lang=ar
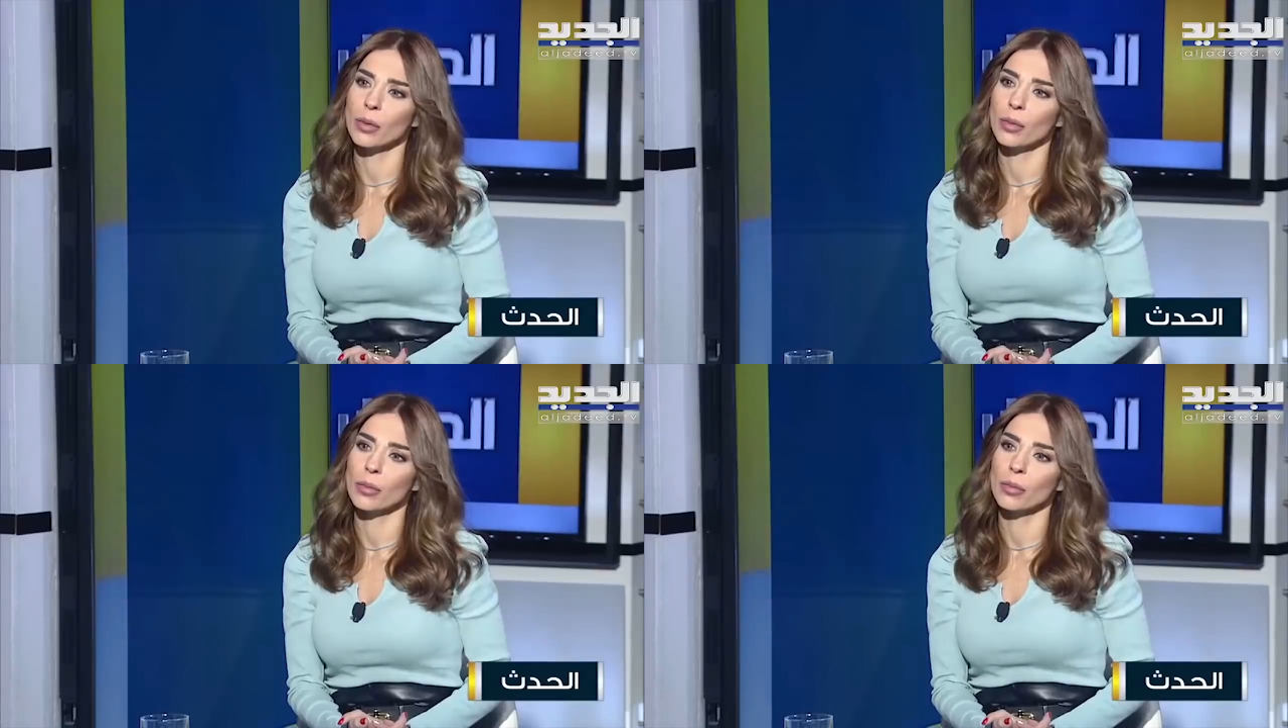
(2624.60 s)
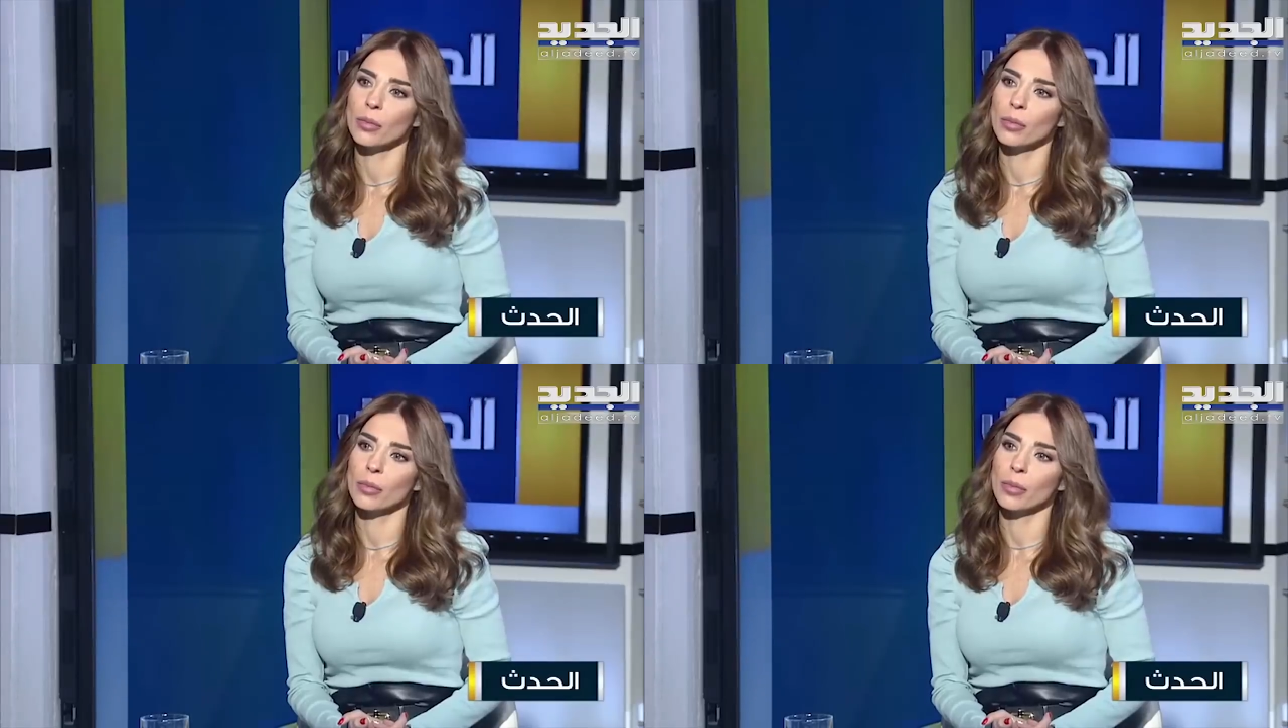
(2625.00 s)
اساميهم
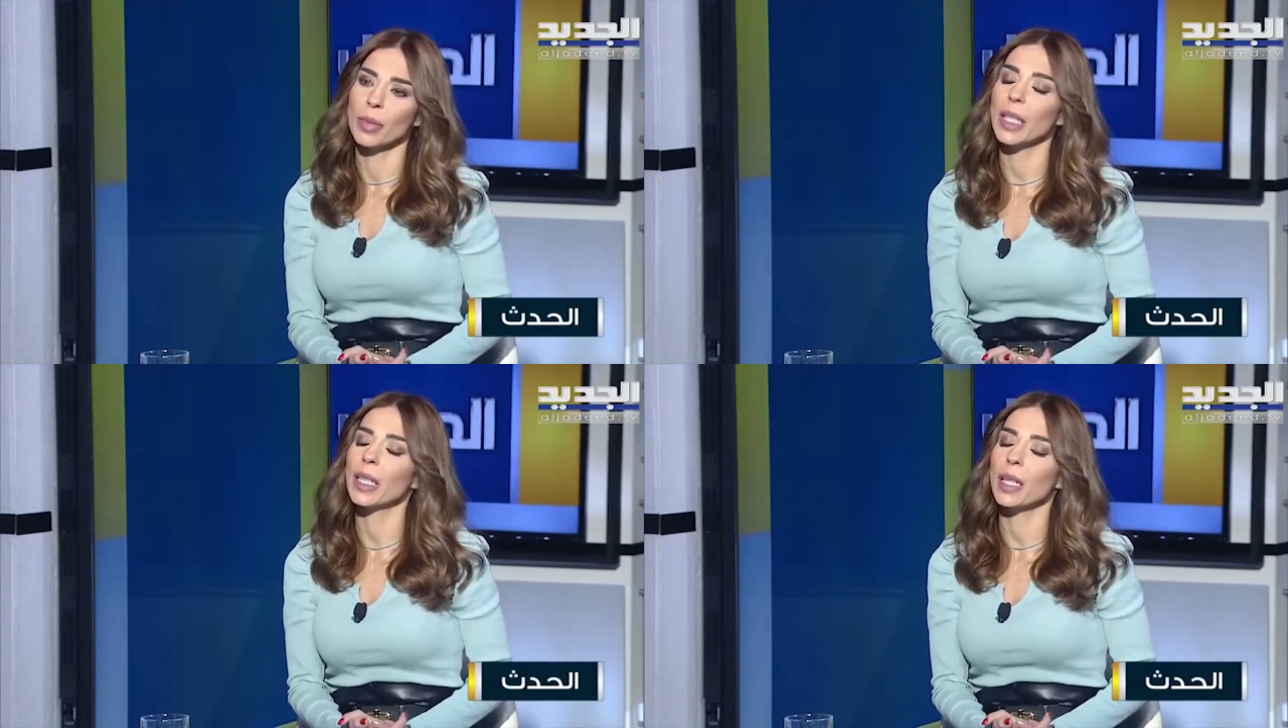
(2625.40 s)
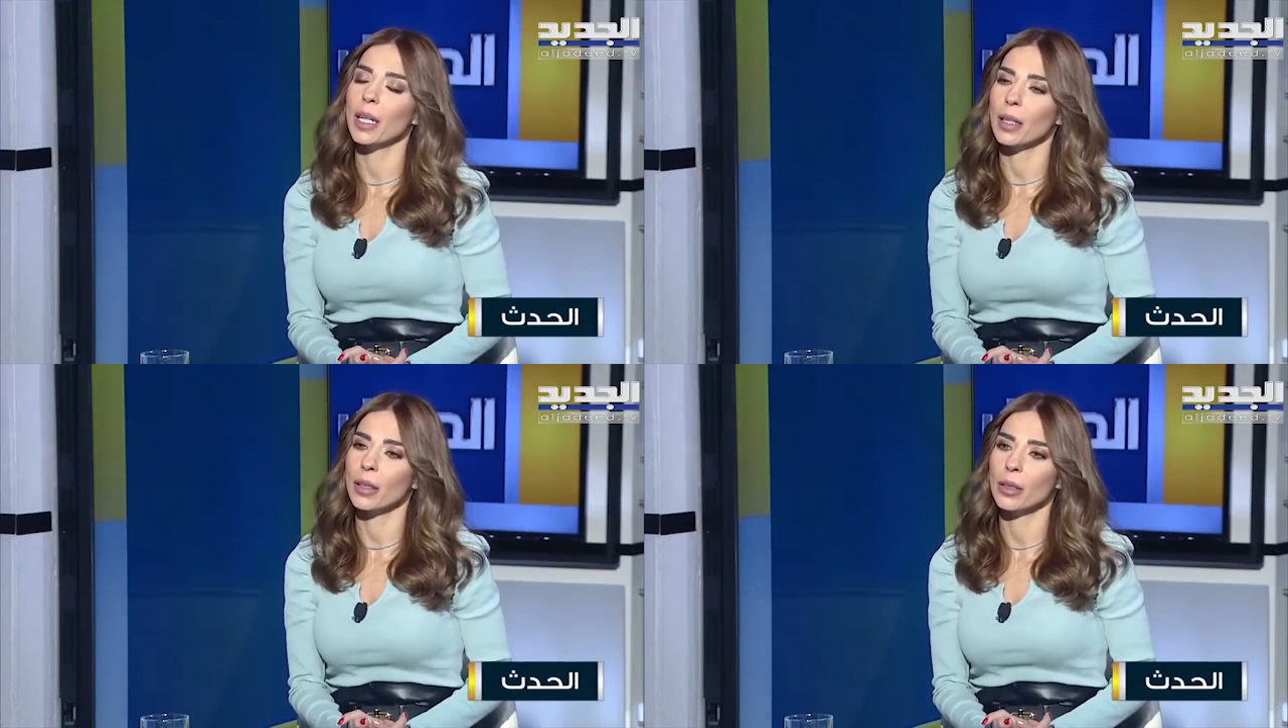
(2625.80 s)
مش انا ايه مين اللي
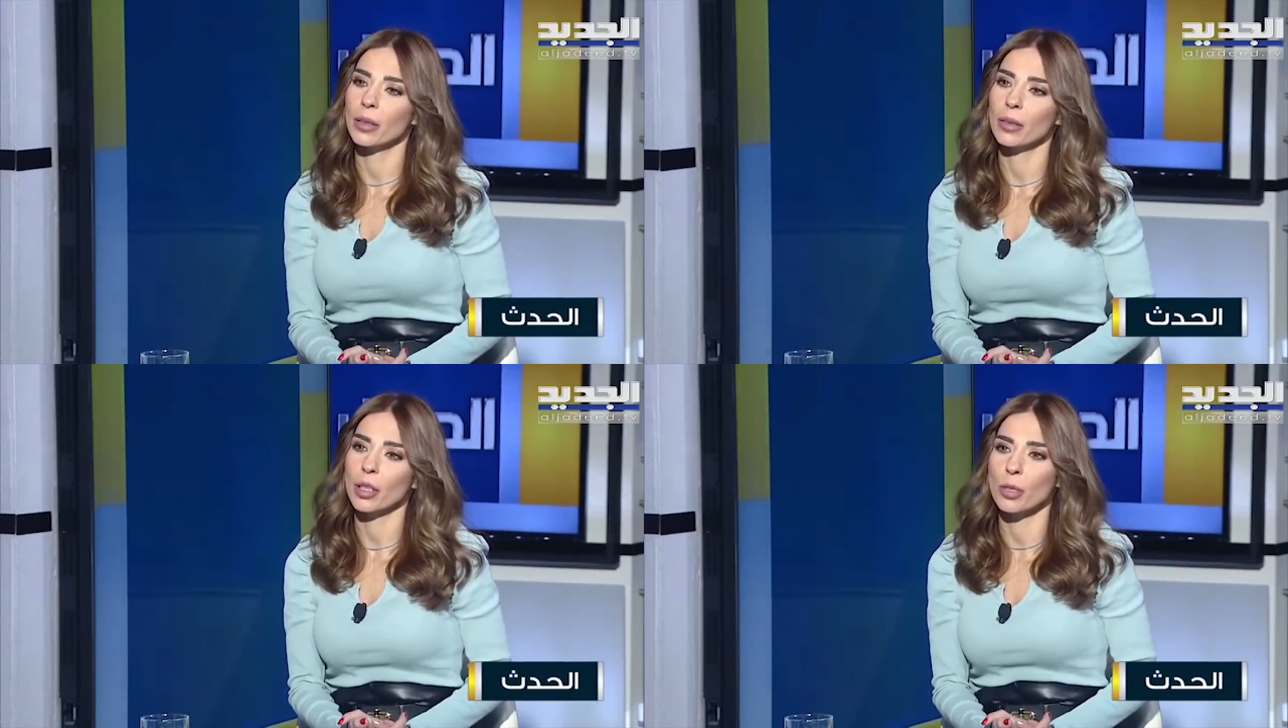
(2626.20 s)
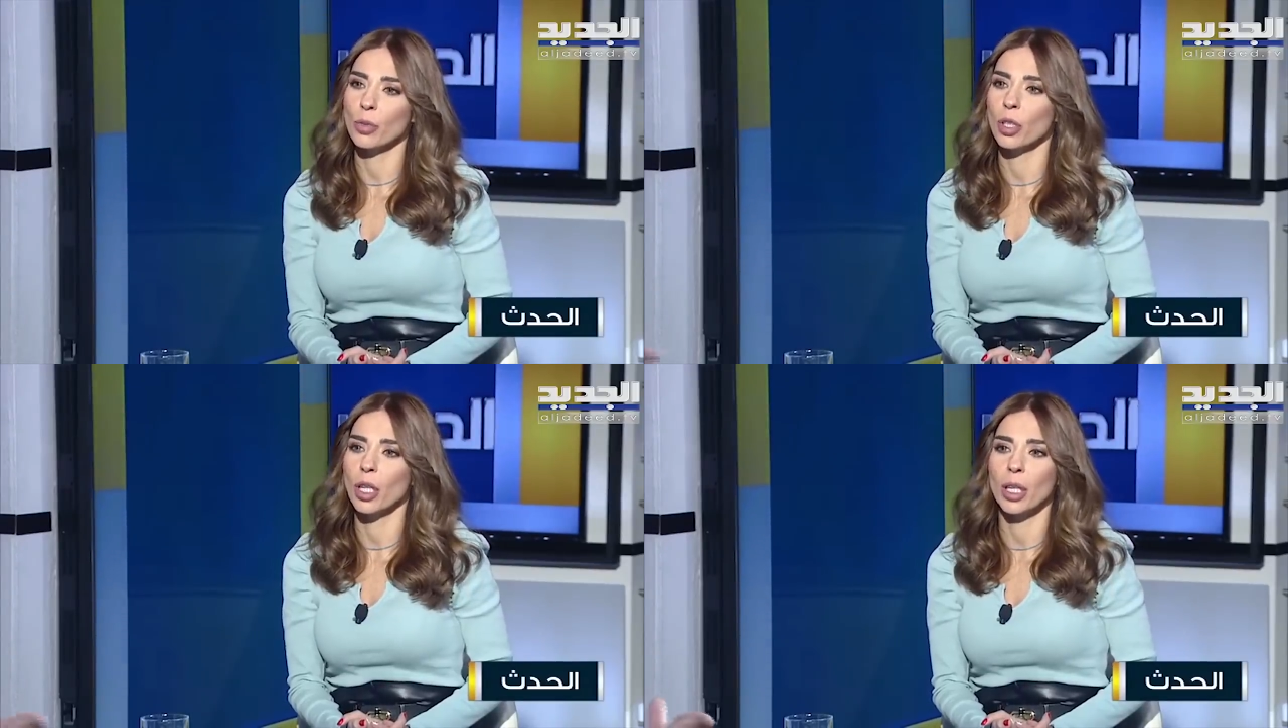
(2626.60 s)
اعلنوا؟
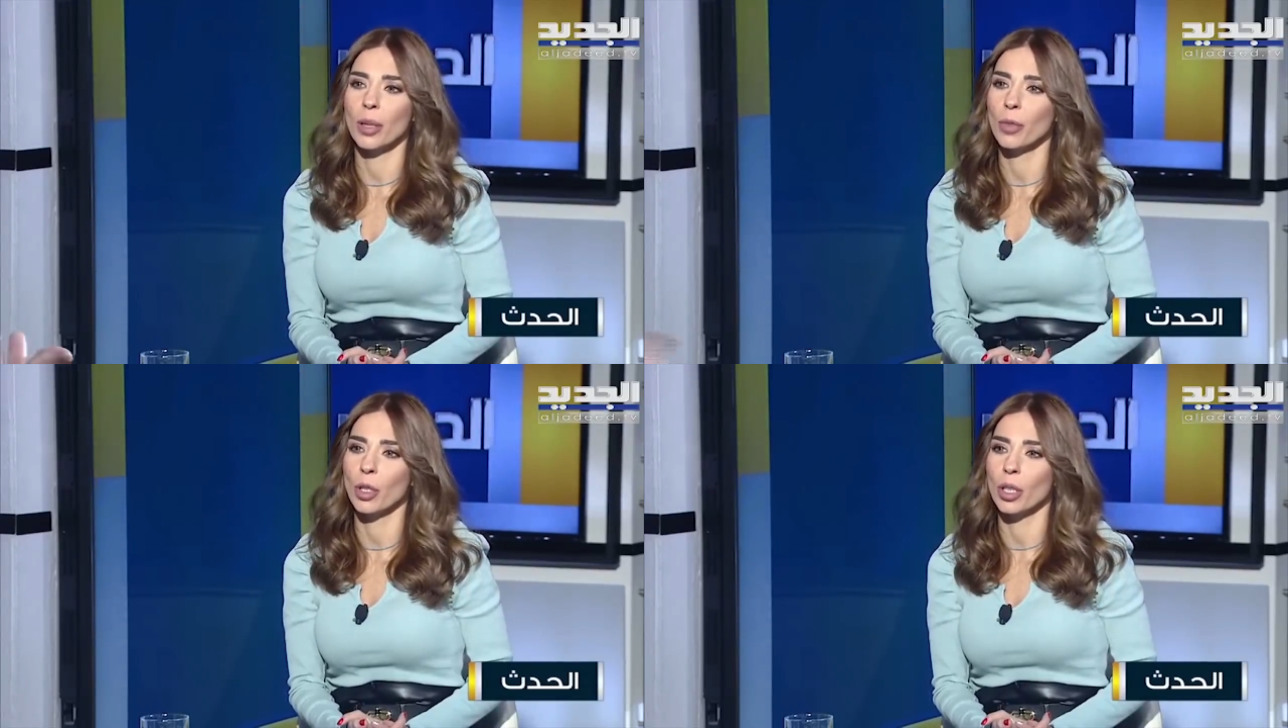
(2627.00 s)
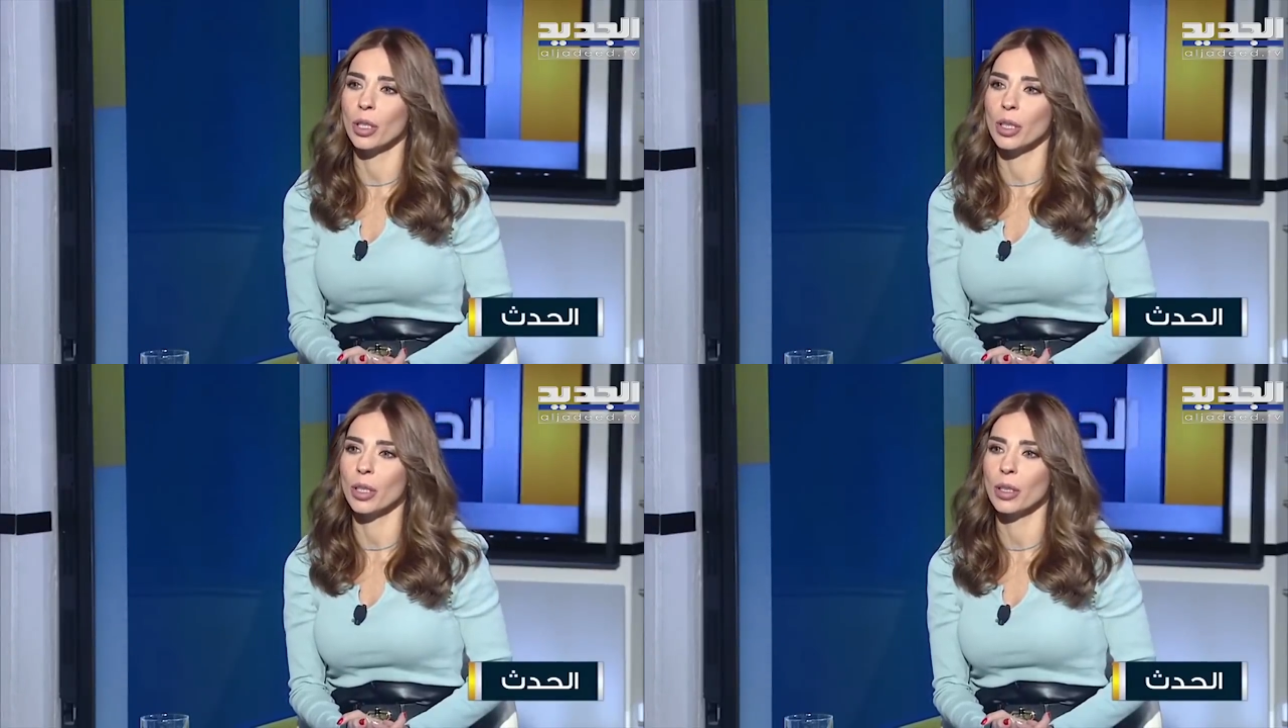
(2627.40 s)
حزب الله لم
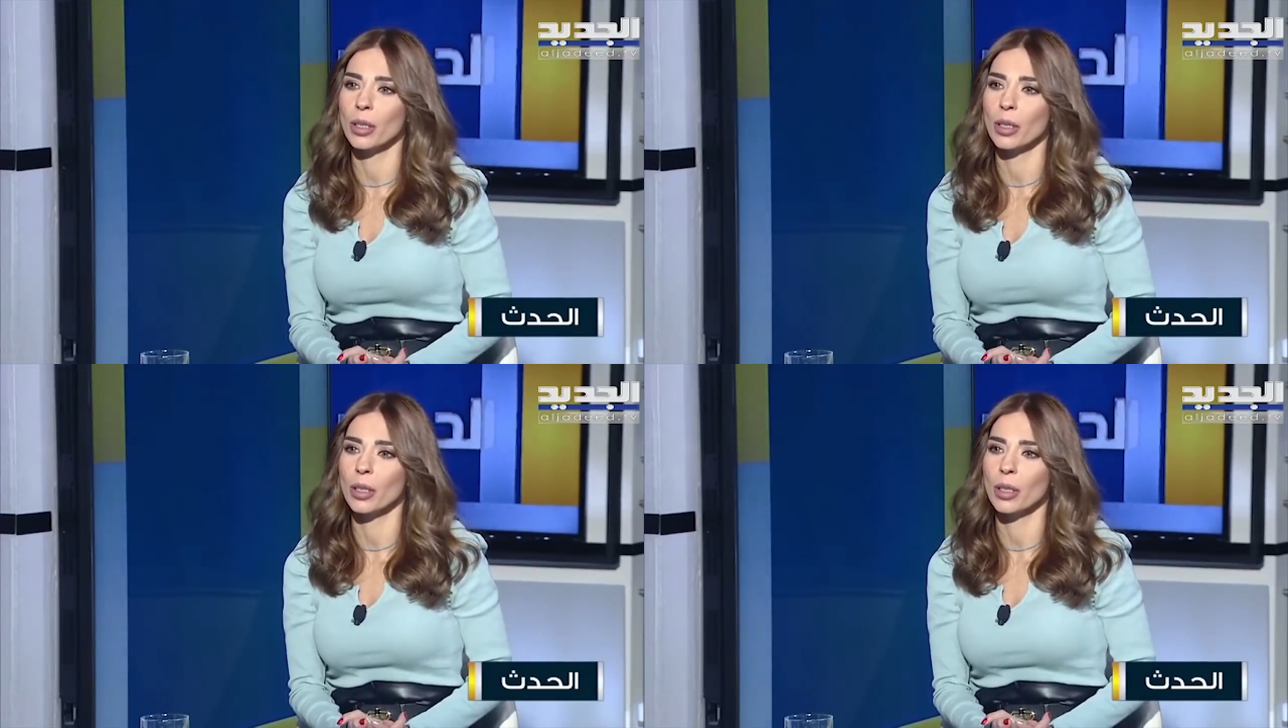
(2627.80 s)
يعلن ذلك